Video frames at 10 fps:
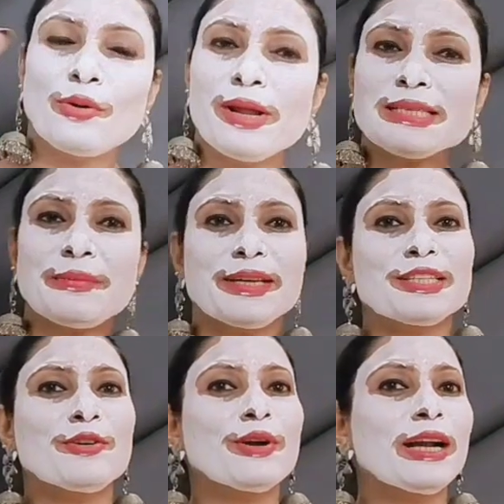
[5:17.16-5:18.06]
थोड़ा सा
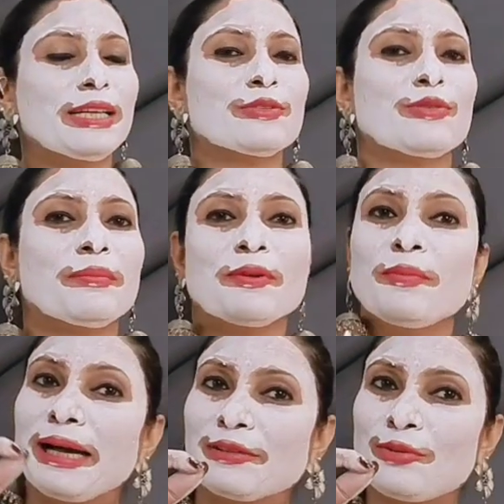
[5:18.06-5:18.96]
मैसी होगा इसको आपको
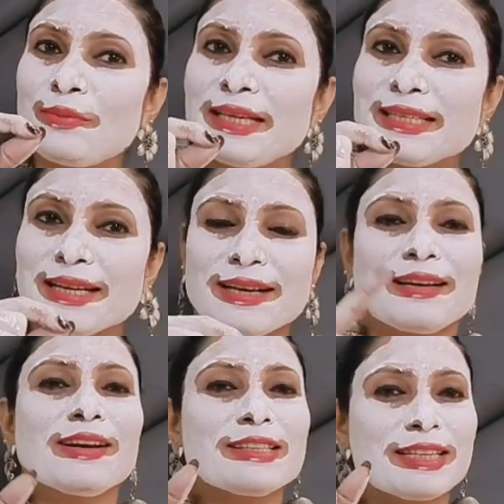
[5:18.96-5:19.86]
बाथरूम में ही जाके
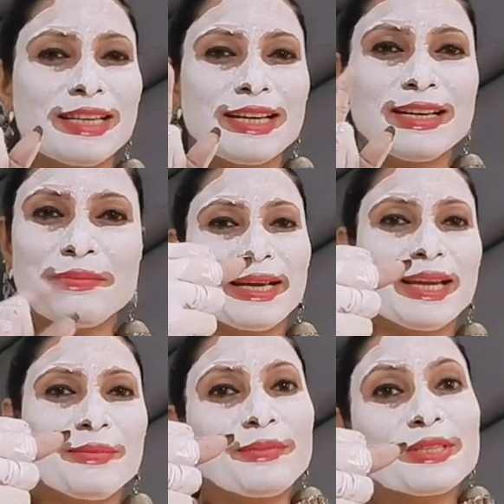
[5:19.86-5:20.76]
करना चाहिए
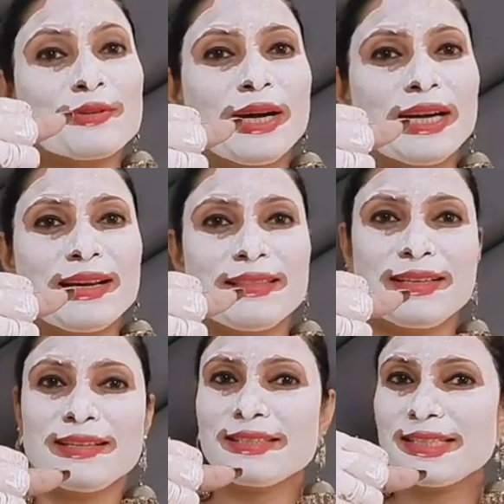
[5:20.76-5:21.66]
बाकी अब हम इसको
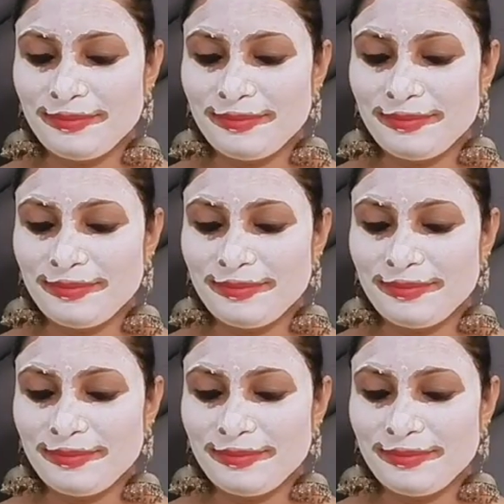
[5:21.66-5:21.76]
हटाते हैं